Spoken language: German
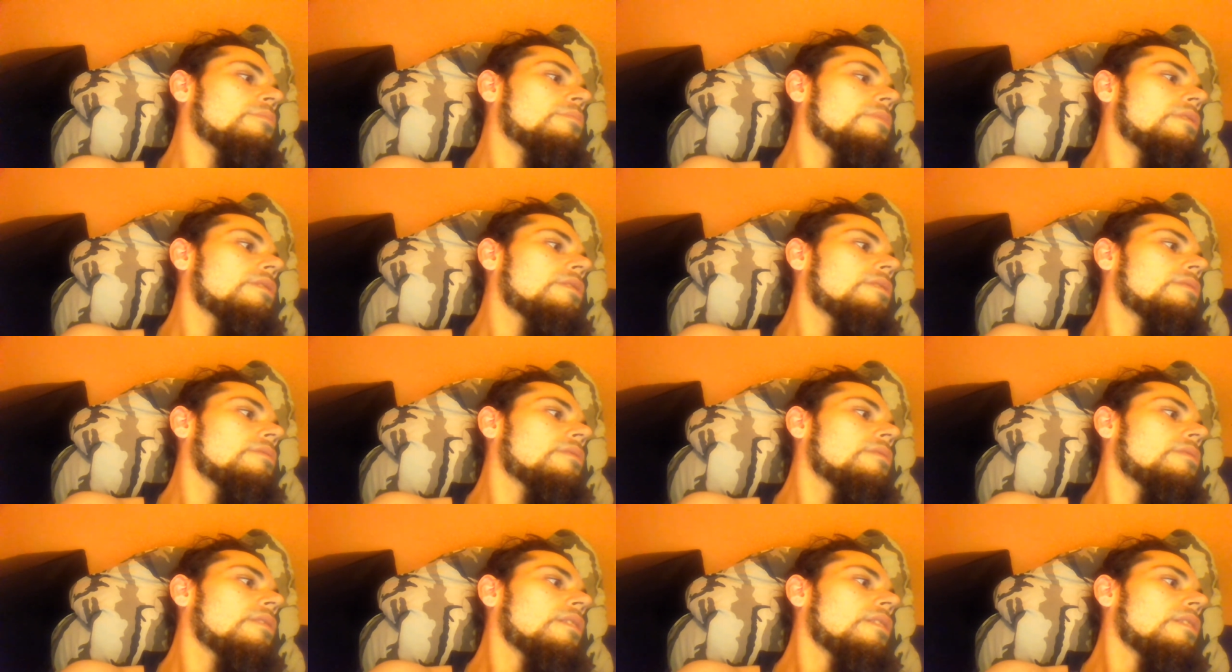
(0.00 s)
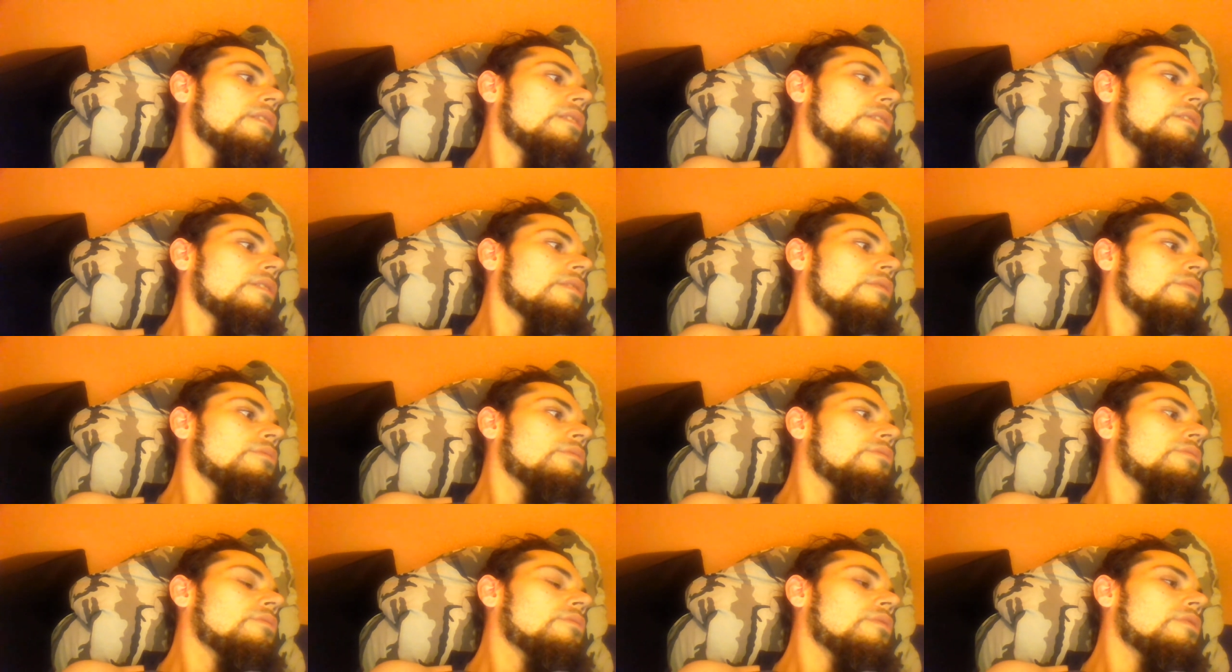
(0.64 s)
und noch zwei
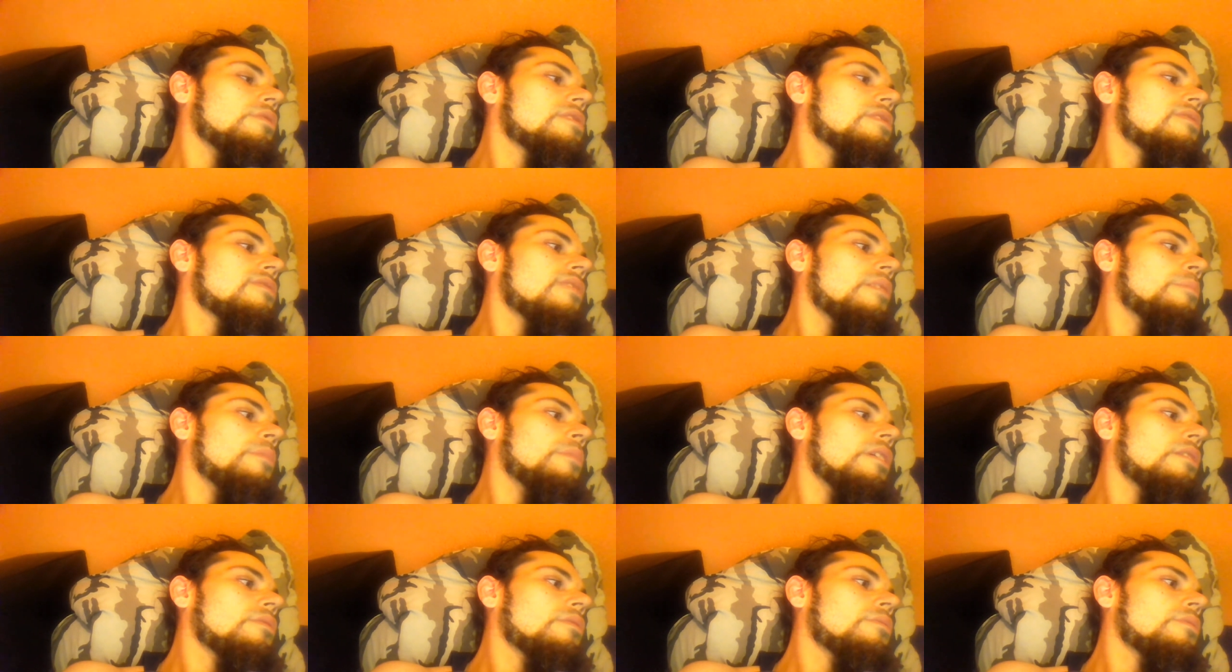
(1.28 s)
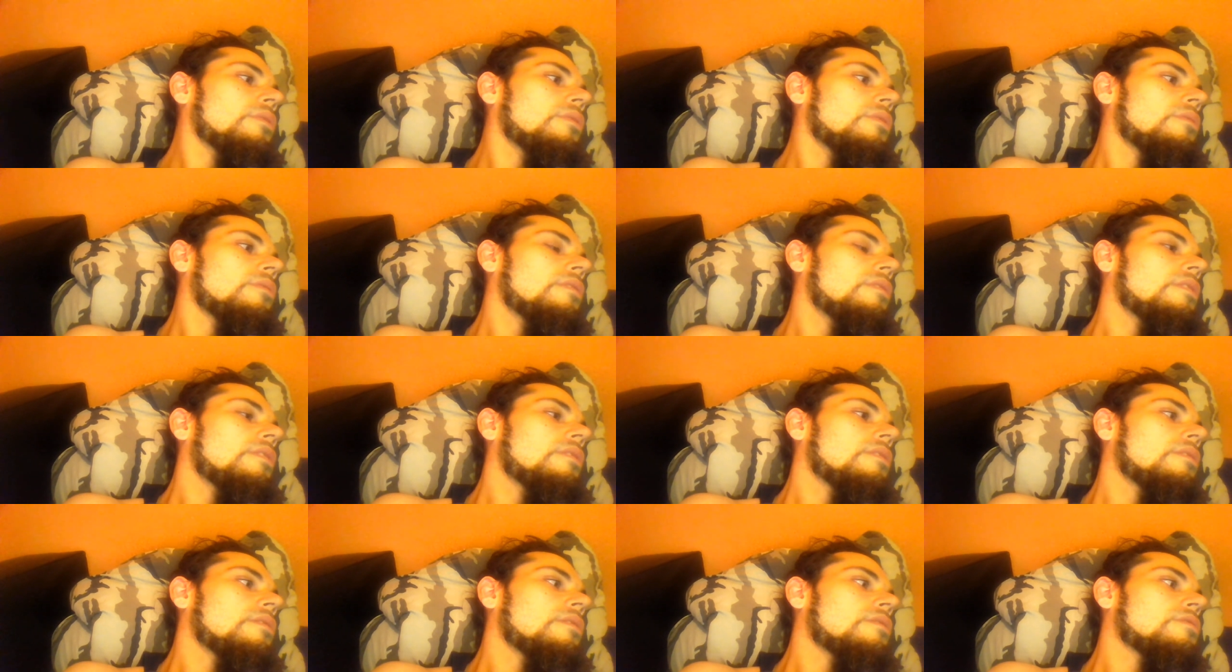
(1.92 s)
Mangos und die sind schon
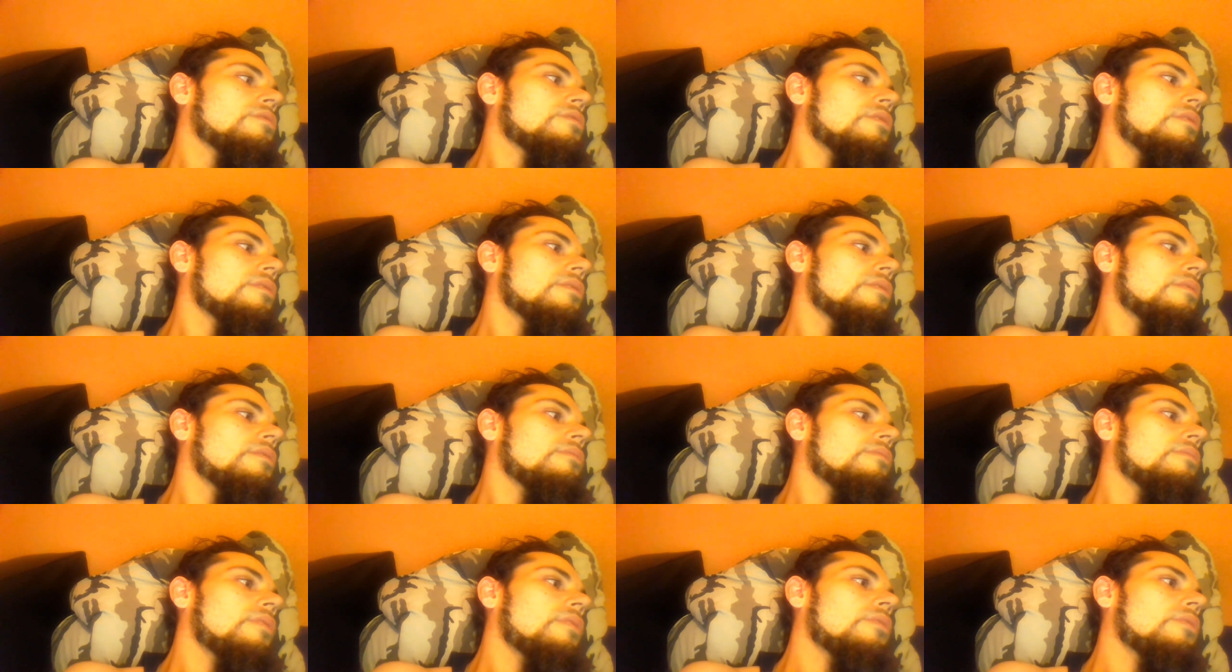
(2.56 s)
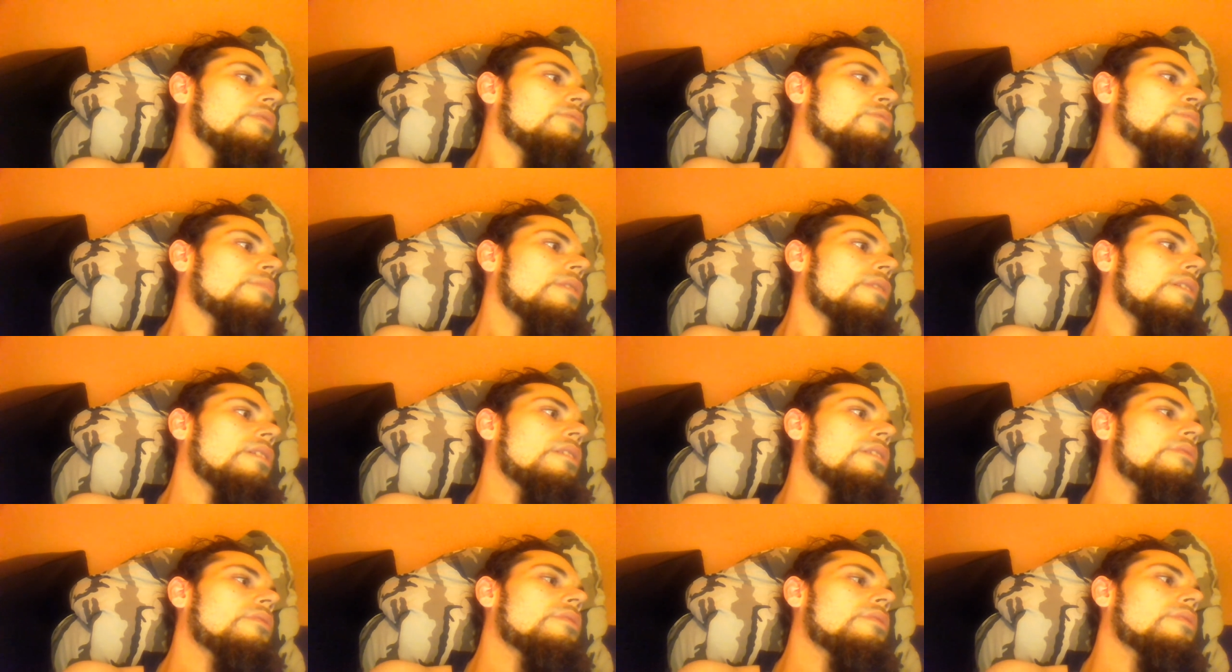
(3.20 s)
fast überreifen, die will ich auch
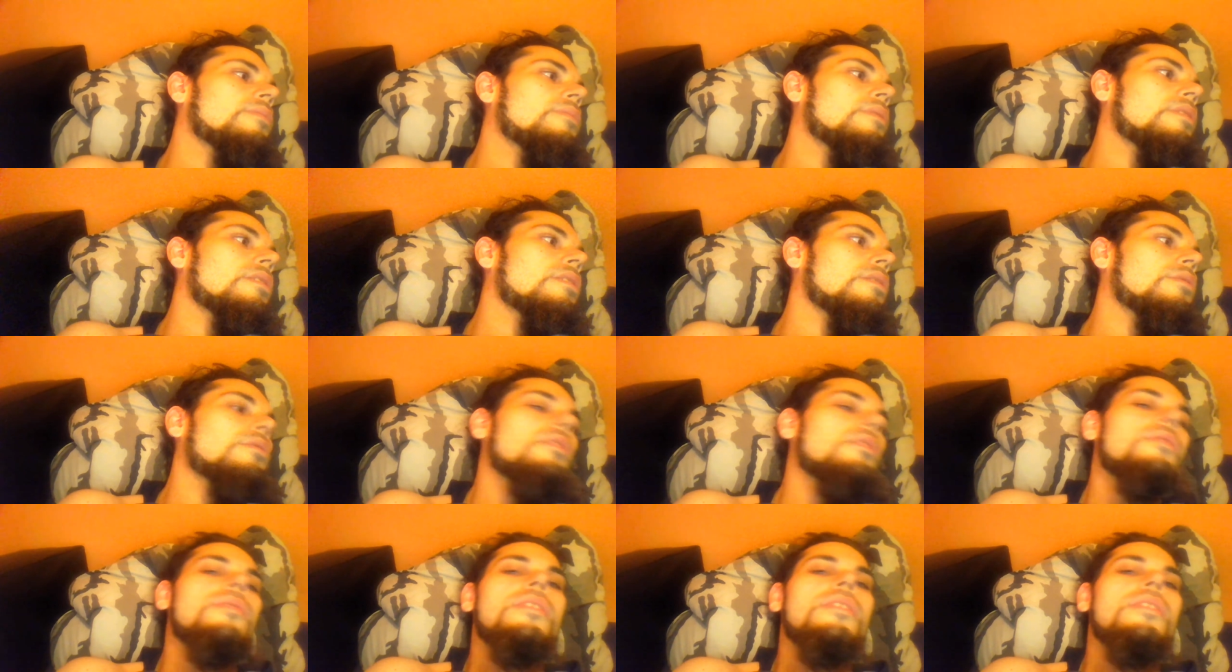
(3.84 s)
nicht wegschmeißen